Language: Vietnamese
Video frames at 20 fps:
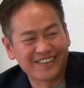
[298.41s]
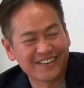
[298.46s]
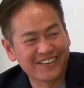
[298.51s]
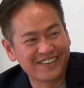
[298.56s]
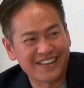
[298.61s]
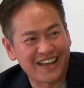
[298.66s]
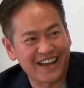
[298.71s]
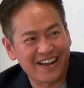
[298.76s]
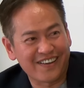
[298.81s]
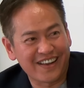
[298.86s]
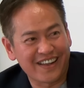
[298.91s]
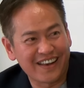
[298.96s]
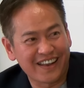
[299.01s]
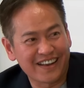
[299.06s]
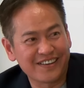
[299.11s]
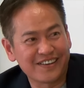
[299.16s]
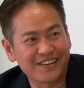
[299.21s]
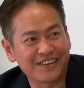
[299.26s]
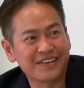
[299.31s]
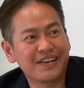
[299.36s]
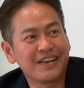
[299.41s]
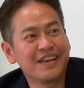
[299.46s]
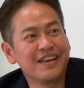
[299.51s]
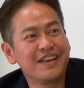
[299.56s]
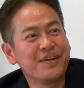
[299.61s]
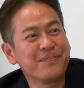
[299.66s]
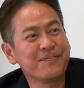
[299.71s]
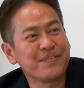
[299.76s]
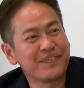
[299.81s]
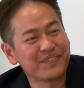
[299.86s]
người ta có thể lấy được
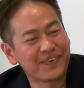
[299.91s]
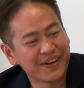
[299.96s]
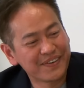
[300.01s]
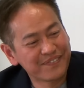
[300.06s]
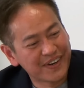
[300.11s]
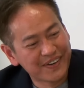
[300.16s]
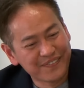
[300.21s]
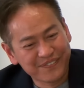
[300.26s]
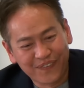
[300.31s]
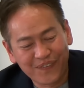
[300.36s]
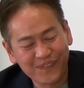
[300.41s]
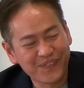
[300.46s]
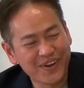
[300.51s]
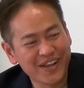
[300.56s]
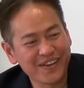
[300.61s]
nếu mình muốn mình muốn